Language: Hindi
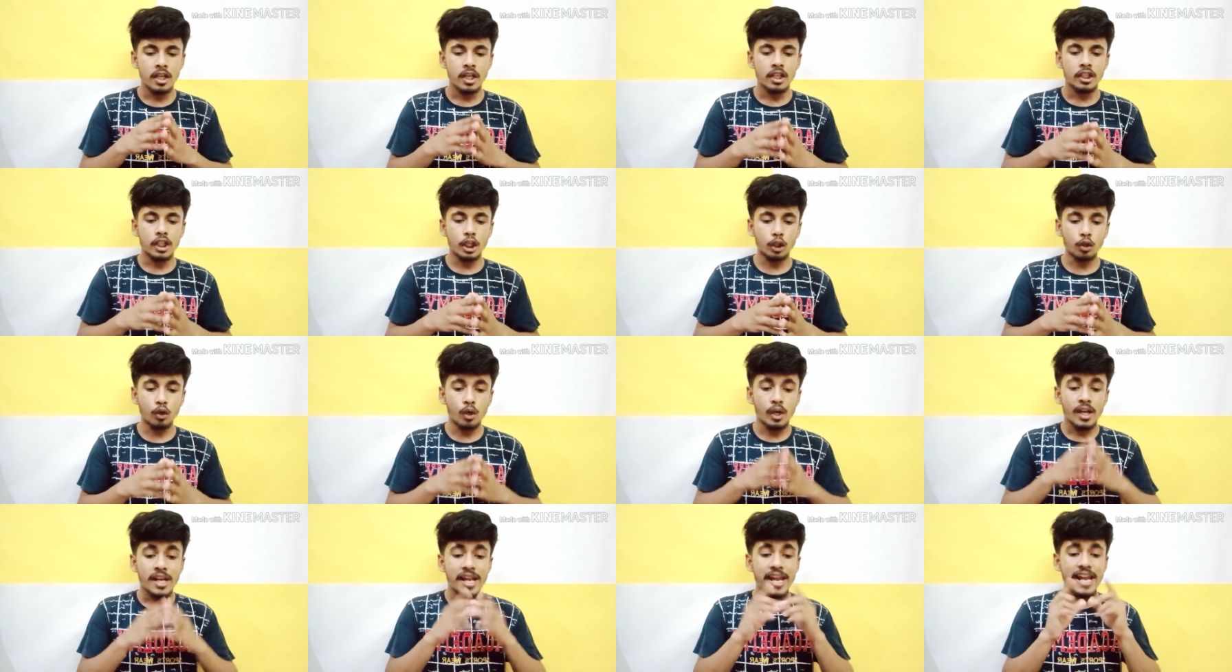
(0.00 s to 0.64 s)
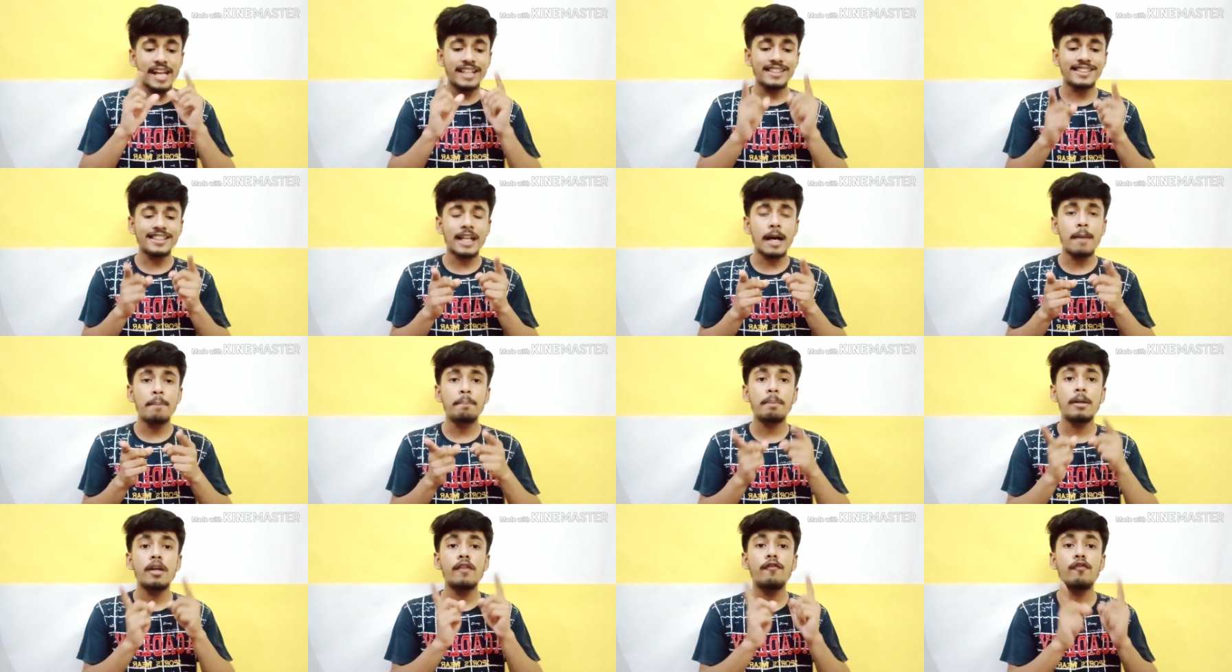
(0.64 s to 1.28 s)
देखो
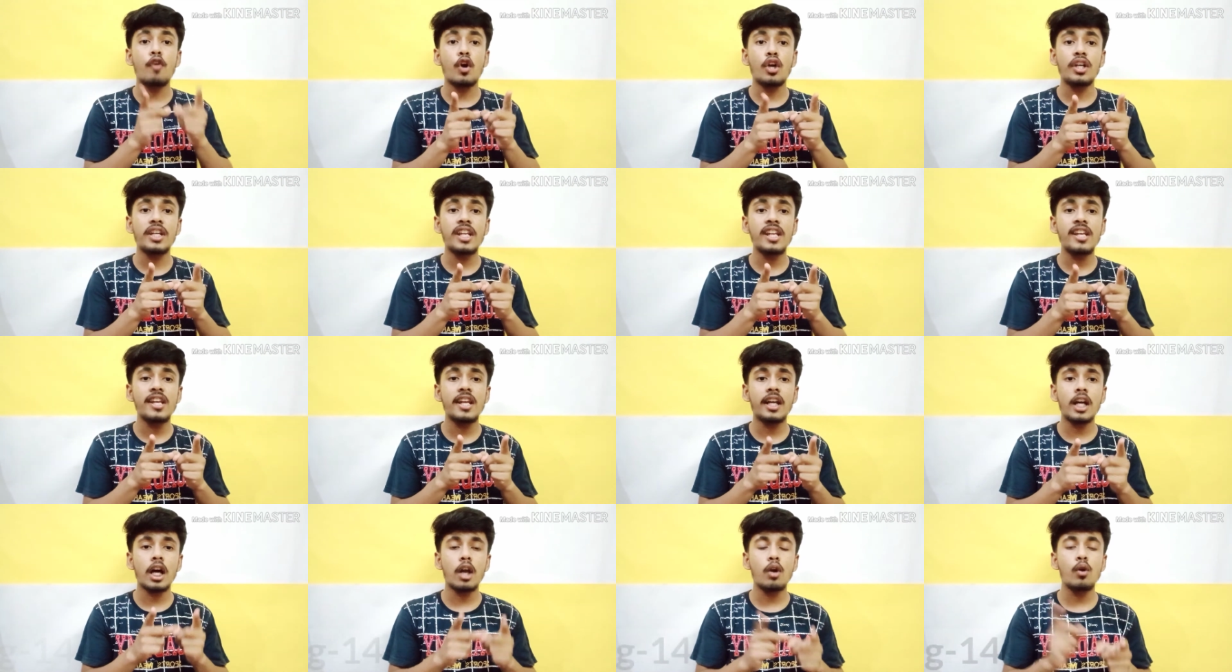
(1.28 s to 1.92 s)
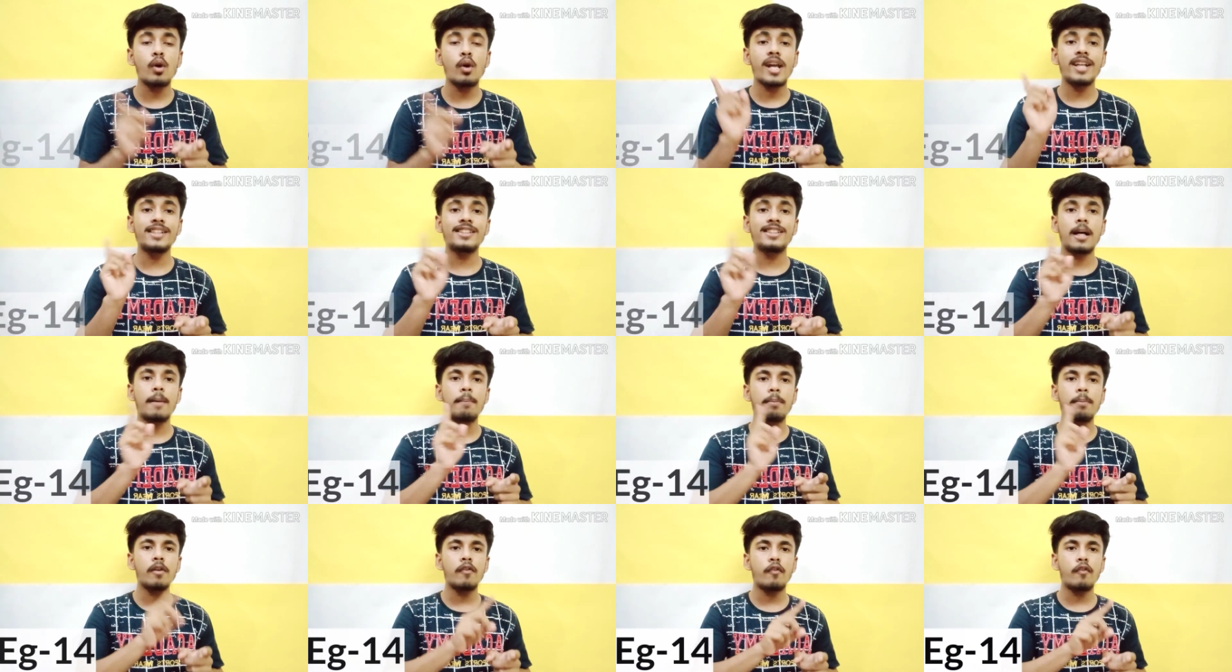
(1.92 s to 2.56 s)
एग्जाम्पल फोर्टीन निकालो
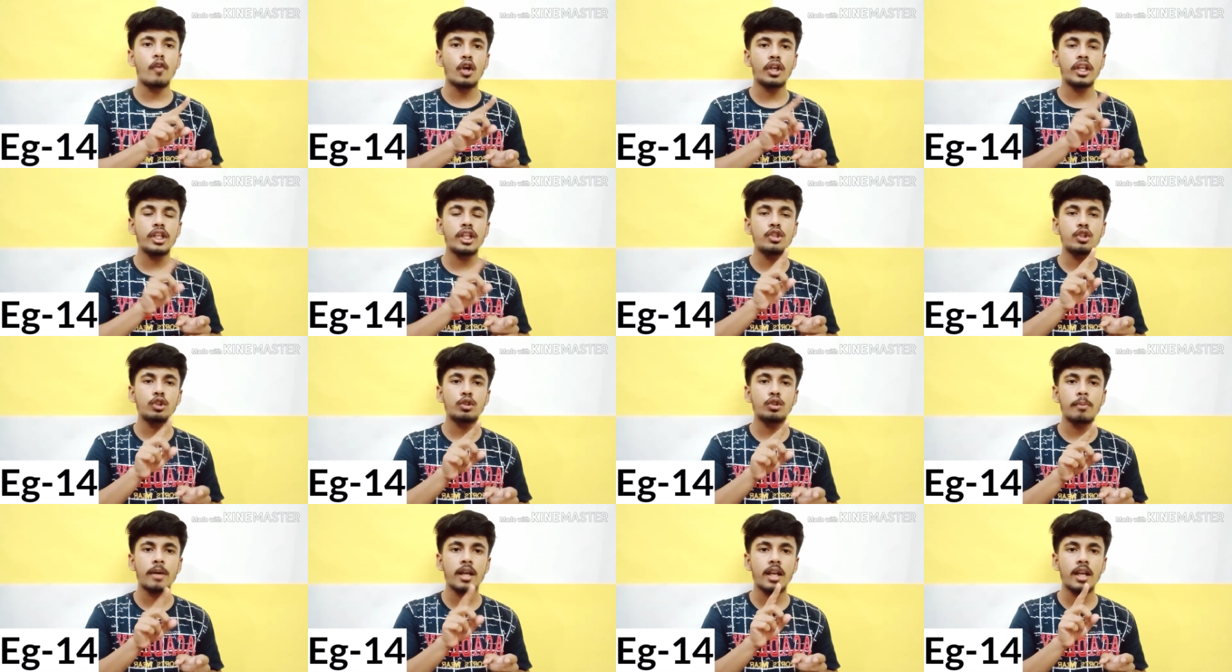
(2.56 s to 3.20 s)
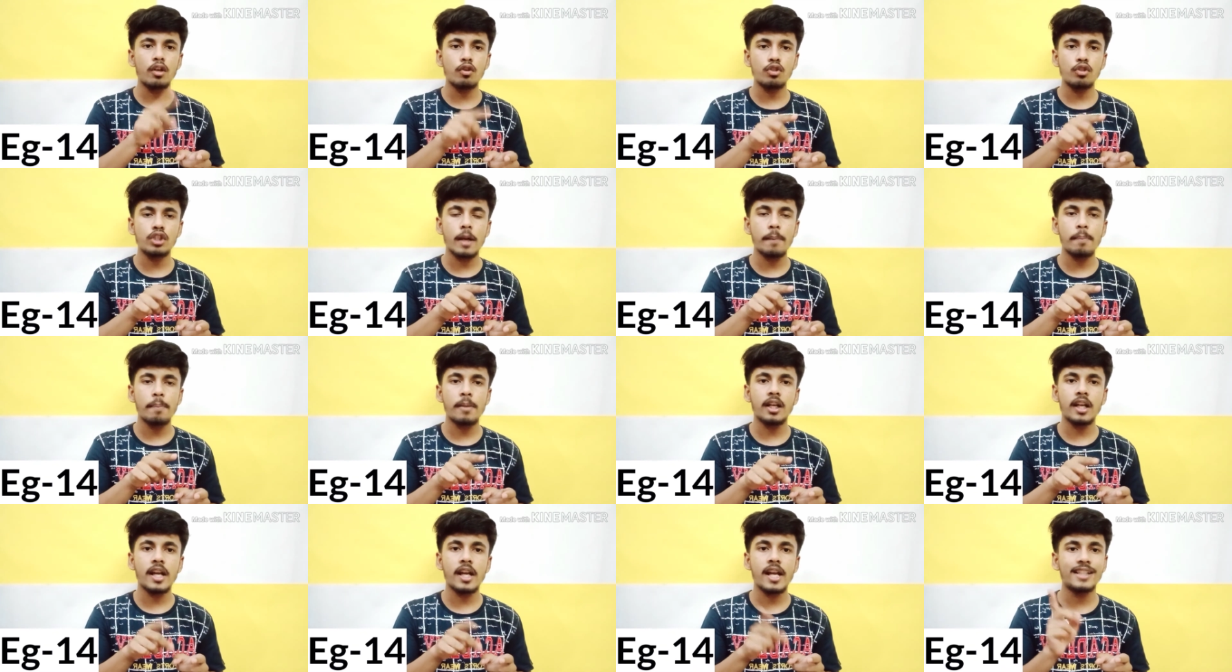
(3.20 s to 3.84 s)
एग्जाम्पल फोर्टीन जो तुम्हारा वो
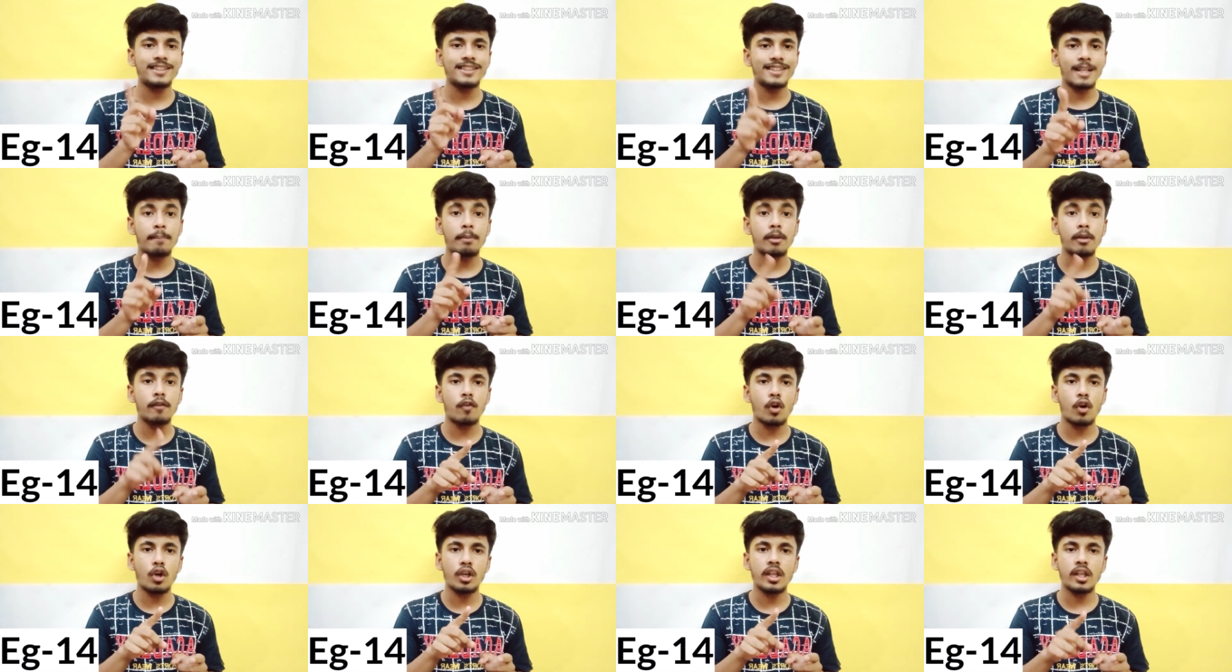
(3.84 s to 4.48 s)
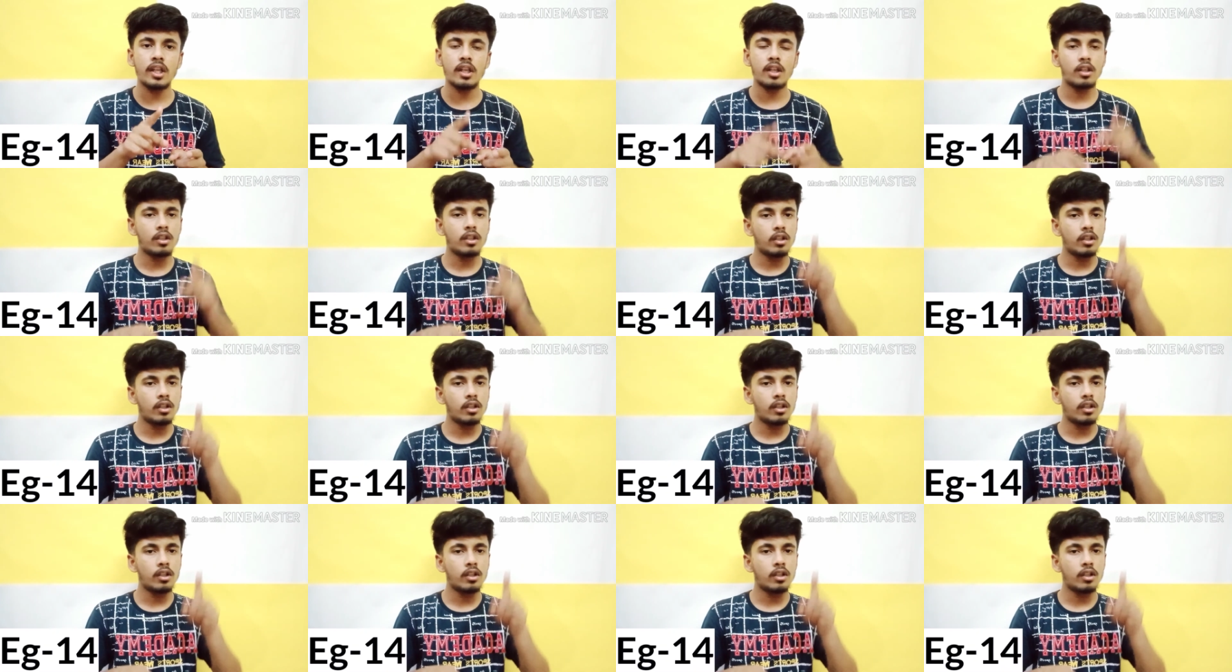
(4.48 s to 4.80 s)
चैप्टर का एग्जाम्पल फोर्टीन